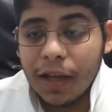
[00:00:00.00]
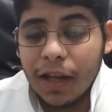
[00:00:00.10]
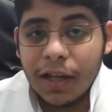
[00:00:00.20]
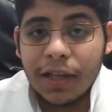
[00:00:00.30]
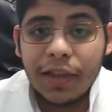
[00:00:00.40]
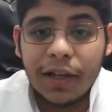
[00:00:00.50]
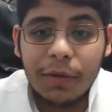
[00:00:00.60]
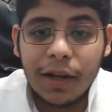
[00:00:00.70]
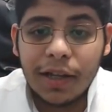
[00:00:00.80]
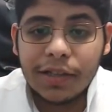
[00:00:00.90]
احنا كثير من
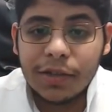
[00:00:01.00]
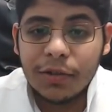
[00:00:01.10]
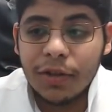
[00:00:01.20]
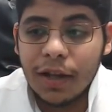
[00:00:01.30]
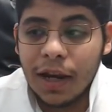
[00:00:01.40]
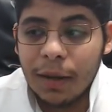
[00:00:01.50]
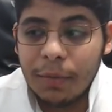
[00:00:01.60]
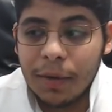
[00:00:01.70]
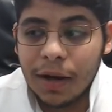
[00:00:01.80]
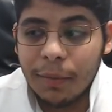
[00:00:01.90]
الناس يجي يقول انا ابي
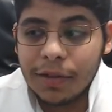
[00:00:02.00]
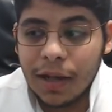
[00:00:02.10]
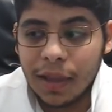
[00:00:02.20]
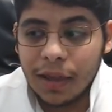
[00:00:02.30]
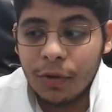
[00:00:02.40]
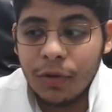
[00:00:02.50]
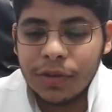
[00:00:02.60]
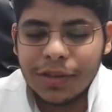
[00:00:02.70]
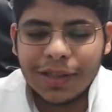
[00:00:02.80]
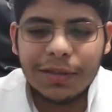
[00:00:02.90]
برنامج هذا اقول
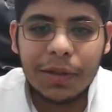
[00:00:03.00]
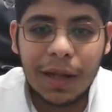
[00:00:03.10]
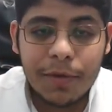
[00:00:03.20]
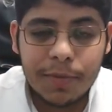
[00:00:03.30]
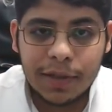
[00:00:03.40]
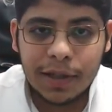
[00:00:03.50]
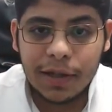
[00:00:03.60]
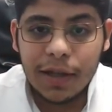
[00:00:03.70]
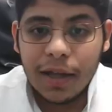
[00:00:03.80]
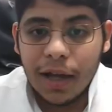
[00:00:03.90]
نستخدم برنامج بديل
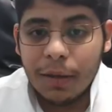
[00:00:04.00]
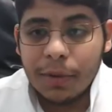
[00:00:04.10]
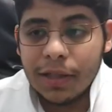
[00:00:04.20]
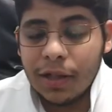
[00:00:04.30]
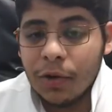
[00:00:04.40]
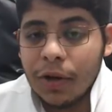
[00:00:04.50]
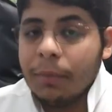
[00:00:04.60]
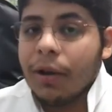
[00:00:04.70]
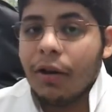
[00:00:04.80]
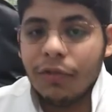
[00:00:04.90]
البديل هو
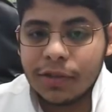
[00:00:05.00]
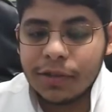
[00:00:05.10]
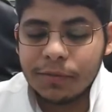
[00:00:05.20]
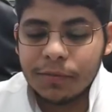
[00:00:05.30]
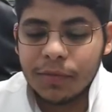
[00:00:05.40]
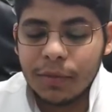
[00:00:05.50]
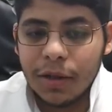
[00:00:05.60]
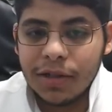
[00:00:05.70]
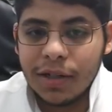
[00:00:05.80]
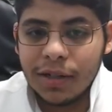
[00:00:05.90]
ريبرا اوفيس
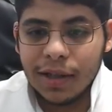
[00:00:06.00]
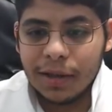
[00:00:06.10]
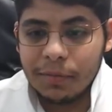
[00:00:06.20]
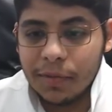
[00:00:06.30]
ماشي طيب